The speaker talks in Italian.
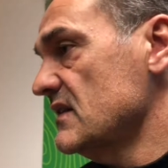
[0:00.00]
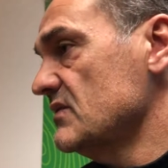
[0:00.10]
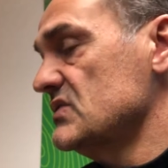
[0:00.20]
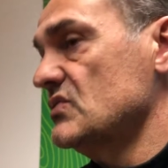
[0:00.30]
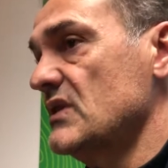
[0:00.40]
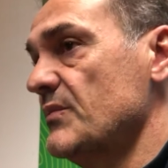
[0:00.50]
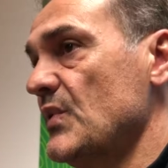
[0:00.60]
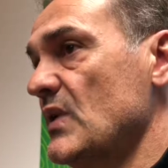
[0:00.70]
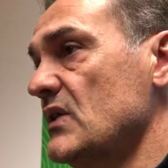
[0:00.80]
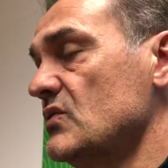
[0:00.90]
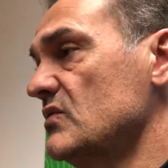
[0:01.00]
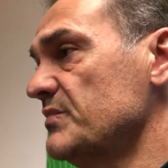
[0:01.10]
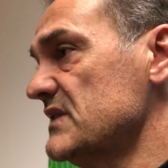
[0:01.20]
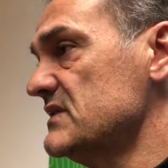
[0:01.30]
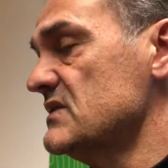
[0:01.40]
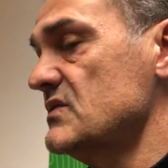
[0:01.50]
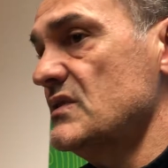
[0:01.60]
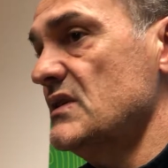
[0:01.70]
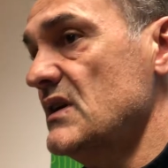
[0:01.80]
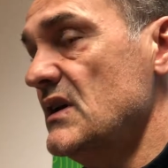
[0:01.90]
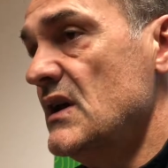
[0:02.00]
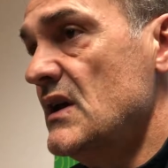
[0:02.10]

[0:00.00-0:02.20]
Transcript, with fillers: di questo campionato con prestazioni di